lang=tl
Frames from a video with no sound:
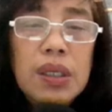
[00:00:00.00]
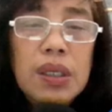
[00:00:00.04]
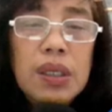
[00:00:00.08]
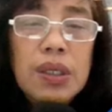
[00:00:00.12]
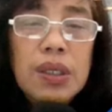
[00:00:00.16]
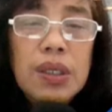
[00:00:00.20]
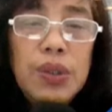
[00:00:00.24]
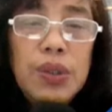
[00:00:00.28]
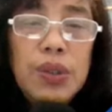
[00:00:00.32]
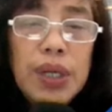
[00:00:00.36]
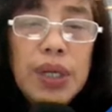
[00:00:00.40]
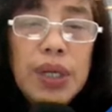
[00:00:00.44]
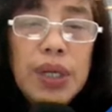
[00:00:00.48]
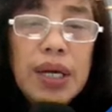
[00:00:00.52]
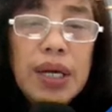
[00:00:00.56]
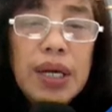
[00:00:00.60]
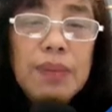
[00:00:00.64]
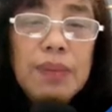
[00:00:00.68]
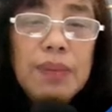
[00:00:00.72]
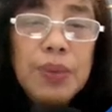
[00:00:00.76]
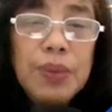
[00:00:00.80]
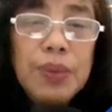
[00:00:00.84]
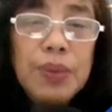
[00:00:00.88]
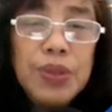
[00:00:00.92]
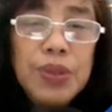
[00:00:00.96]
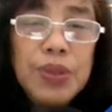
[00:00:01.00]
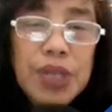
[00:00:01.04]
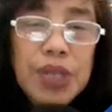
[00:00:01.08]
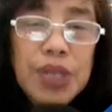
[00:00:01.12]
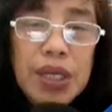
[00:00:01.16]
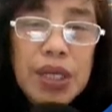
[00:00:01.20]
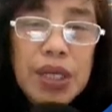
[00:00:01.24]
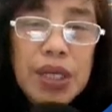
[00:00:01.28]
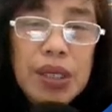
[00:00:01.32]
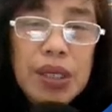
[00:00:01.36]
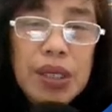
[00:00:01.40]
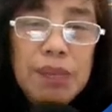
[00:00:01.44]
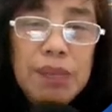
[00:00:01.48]
Yun na nga po, siya
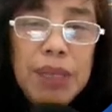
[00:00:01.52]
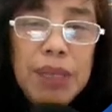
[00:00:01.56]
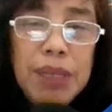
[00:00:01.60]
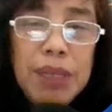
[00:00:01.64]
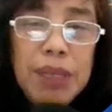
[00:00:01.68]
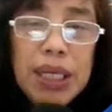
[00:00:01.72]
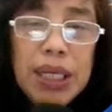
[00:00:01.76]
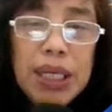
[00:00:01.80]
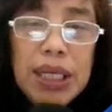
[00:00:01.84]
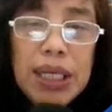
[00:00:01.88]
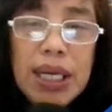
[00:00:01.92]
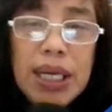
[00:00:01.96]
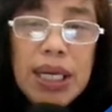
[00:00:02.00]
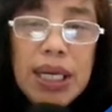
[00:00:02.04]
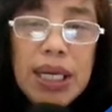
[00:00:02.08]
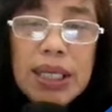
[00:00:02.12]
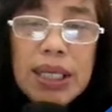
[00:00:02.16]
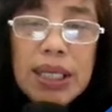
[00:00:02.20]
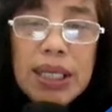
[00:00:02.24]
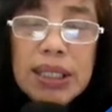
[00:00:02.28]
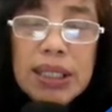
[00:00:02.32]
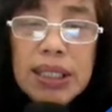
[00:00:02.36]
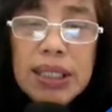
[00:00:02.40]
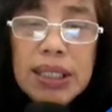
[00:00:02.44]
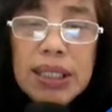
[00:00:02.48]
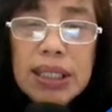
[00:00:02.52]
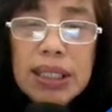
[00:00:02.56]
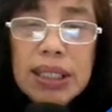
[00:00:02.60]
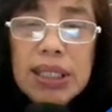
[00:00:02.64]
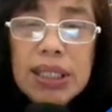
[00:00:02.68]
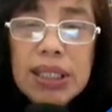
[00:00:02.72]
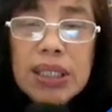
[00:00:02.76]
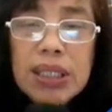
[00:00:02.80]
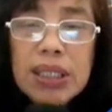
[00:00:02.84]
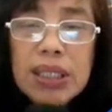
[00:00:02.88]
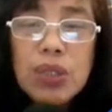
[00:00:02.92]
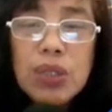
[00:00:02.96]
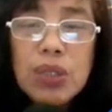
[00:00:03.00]
ay ipinanganak ng
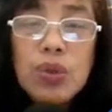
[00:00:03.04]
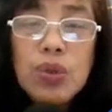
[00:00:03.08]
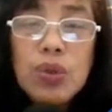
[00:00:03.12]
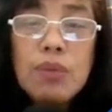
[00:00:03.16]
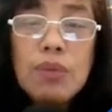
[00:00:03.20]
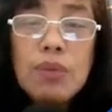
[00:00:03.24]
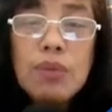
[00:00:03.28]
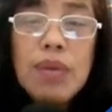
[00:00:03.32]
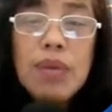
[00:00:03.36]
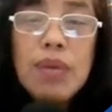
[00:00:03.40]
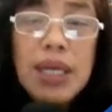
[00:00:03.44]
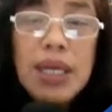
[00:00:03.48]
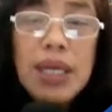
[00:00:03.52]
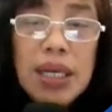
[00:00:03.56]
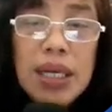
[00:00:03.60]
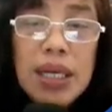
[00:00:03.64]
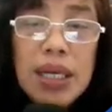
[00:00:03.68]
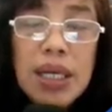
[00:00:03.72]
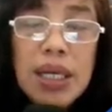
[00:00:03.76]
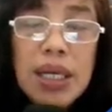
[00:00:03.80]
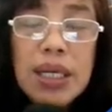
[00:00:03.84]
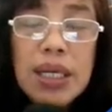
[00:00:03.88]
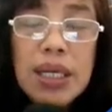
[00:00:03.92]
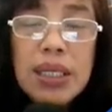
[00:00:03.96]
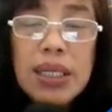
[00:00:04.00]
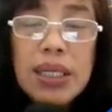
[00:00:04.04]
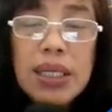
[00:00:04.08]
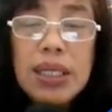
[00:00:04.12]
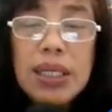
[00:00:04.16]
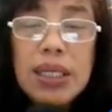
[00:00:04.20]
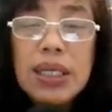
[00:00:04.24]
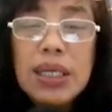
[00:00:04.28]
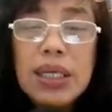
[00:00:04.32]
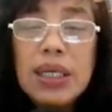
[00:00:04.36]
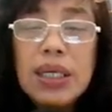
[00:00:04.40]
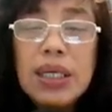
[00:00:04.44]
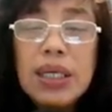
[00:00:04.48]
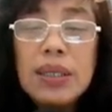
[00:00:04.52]
isang normal
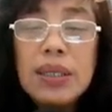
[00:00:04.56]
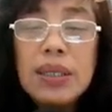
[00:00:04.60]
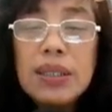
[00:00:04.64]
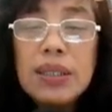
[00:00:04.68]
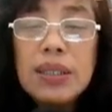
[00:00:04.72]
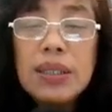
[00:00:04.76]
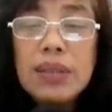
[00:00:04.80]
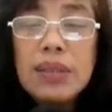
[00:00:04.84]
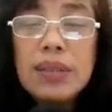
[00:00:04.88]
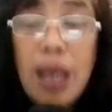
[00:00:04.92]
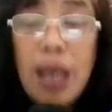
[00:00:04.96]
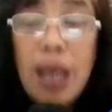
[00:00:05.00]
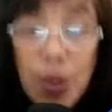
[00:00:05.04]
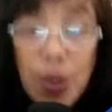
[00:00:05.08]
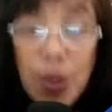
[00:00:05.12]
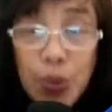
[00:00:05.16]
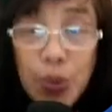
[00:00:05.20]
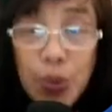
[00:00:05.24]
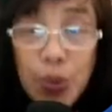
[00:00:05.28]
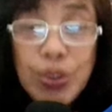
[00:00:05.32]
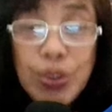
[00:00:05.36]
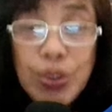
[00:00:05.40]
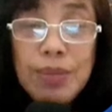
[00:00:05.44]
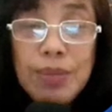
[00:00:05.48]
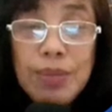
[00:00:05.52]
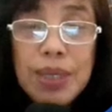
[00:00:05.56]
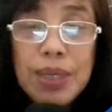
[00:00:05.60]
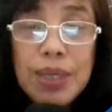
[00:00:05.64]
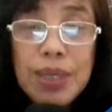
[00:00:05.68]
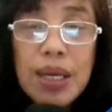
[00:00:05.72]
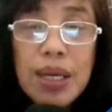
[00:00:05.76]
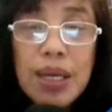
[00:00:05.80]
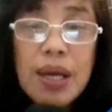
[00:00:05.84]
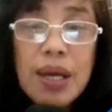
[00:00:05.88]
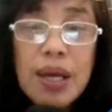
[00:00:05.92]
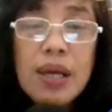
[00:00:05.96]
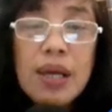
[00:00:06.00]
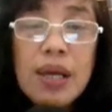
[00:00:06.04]
na tao, si
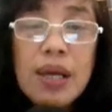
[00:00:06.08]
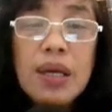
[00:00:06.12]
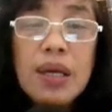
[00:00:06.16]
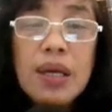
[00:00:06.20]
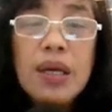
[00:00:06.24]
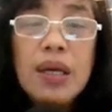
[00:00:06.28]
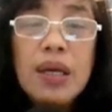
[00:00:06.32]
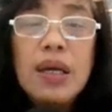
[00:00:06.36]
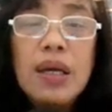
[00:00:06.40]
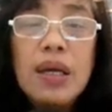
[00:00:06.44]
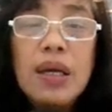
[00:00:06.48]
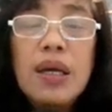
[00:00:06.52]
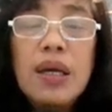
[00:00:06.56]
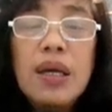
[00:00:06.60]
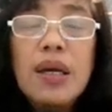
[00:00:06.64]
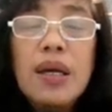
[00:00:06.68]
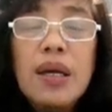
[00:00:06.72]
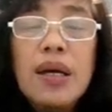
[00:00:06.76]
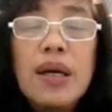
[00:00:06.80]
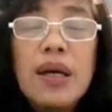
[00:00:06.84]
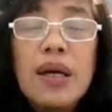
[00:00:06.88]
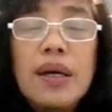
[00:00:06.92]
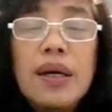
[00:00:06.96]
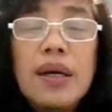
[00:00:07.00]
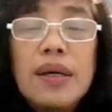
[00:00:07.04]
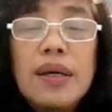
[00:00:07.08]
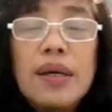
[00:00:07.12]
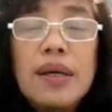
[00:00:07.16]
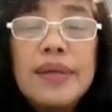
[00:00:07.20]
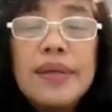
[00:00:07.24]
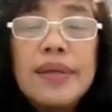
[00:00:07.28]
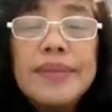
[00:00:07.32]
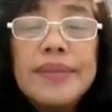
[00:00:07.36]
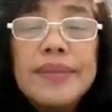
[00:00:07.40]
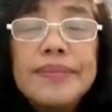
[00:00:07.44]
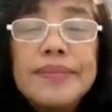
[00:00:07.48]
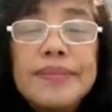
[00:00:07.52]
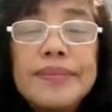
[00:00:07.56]
Maria, uh,
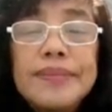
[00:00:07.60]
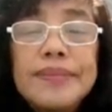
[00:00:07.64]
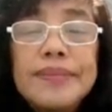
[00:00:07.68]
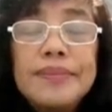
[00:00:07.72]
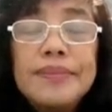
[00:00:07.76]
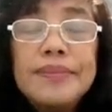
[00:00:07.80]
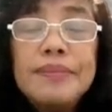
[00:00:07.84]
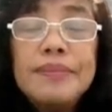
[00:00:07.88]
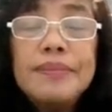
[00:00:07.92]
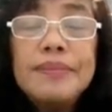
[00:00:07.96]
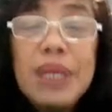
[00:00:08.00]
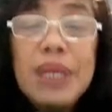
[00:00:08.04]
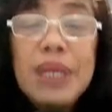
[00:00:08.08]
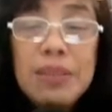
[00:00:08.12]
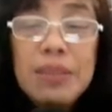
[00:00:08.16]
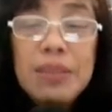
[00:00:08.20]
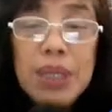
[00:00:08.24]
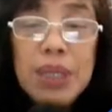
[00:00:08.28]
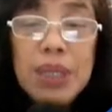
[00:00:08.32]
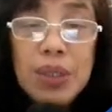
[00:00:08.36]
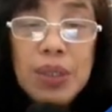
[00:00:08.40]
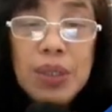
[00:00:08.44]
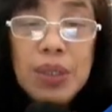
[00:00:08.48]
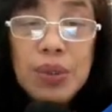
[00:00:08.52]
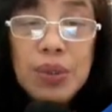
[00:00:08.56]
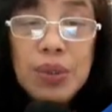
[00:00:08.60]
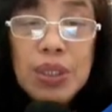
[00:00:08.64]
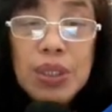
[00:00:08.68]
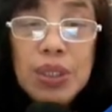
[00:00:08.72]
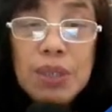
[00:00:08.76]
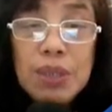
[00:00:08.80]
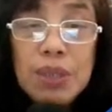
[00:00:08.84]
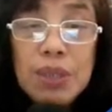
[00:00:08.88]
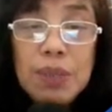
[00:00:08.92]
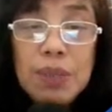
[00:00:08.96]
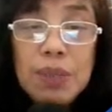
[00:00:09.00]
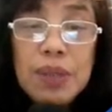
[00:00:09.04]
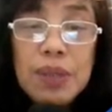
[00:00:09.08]
but by the Holy
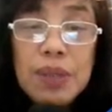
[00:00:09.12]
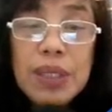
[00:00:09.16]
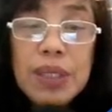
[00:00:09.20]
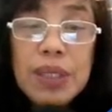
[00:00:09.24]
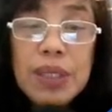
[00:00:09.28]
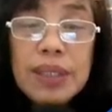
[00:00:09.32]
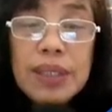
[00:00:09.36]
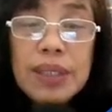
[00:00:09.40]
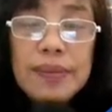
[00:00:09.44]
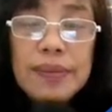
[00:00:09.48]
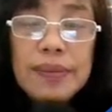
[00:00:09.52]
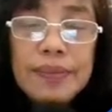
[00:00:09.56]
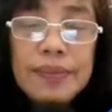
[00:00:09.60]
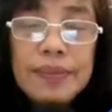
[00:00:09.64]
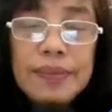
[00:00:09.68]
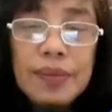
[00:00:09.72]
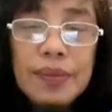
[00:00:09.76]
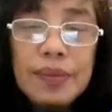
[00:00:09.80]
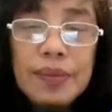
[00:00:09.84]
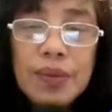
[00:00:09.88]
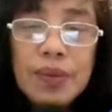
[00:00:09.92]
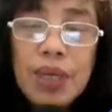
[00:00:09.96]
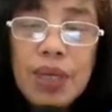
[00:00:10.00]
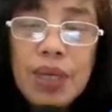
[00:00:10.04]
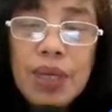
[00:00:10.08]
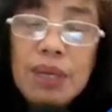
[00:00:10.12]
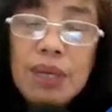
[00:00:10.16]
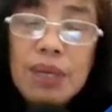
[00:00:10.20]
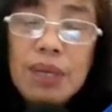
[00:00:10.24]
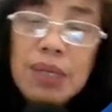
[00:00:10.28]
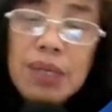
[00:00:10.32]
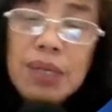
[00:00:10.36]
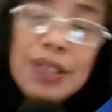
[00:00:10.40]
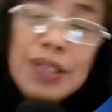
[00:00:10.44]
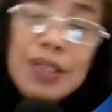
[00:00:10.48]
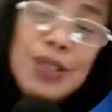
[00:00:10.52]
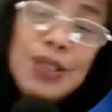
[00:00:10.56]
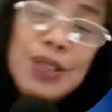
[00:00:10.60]
Spirit. No, alam
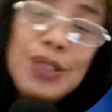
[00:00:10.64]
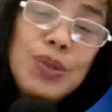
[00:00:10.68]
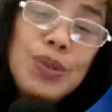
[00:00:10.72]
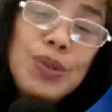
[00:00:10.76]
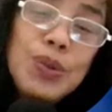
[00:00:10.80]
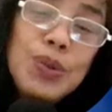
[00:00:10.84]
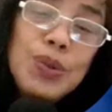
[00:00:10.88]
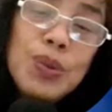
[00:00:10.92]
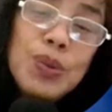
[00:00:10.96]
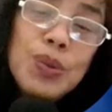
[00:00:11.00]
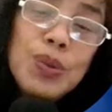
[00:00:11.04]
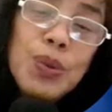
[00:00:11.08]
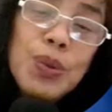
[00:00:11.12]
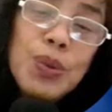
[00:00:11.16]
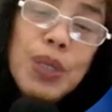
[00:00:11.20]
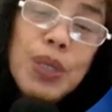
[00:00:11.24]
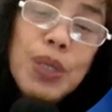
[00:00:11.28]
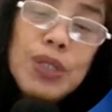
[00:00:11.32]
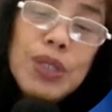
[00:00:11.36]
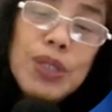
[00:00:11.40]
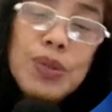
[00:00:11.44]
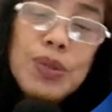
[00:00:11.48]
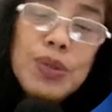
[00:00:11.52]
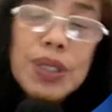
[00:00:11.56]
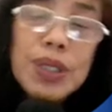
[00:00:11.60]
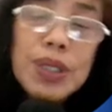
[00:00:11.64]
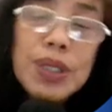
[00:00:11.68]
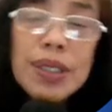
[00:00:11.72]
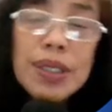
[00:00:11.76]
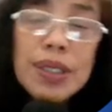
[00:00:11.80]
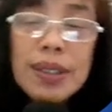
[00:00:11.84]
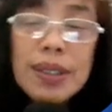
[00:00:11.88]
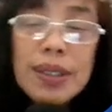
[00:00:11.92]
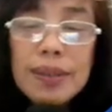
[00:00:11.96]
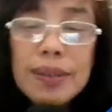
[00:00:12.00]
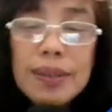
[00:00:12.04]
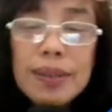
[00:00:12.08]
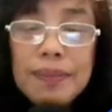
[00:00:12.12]
natin yung kwento ng
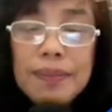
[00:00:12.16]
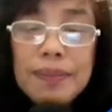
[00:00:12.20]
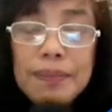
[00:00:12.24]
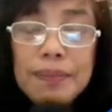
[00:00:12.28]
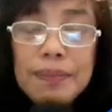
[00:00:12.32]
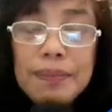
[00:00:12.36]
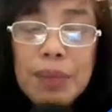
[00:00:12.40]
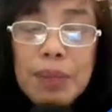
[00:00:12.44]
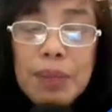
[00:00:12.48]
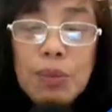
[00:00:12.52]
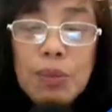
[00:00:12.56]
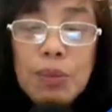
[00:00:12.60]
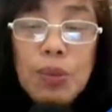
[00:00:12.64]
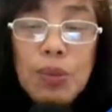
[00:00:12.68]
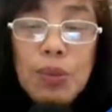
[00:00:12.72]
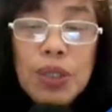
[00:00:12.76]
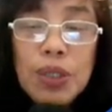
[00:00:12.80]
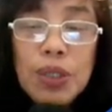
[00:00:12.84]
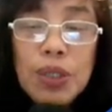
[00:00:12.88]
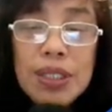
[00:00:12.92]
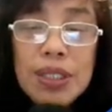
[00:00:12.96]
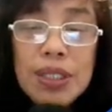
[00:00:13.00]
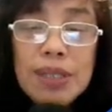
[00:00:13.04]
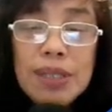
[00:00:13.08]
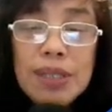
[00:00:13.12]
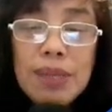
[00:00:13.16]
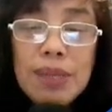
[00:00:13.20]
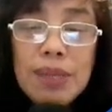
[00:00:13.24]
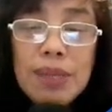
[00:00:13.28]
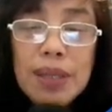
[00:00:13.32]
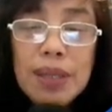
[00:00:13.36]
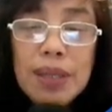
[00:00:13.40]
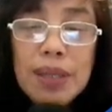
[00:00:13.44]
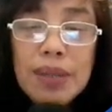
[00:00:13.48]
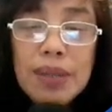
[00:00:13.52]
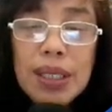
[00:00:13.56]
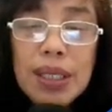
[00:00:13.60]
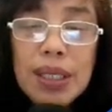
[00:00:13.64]
pagbubuntis ni Mary.